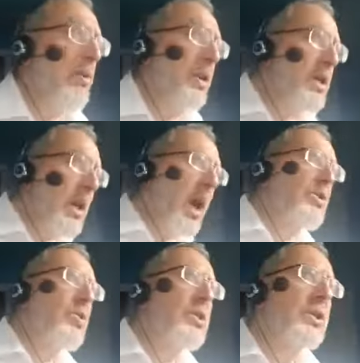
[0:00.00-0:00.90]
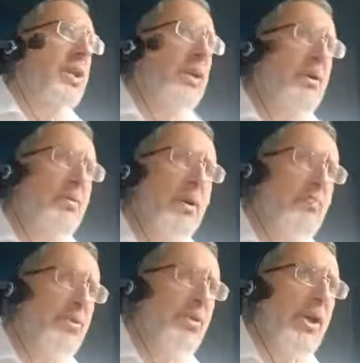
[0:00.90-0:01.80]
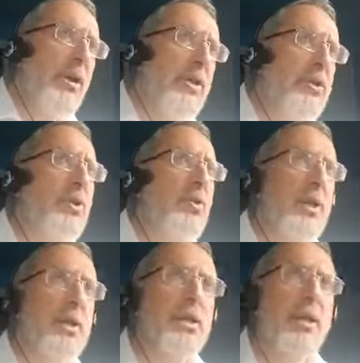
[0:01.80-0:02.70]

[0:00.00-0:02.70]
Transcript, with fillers: не кажутся такими brilliant students,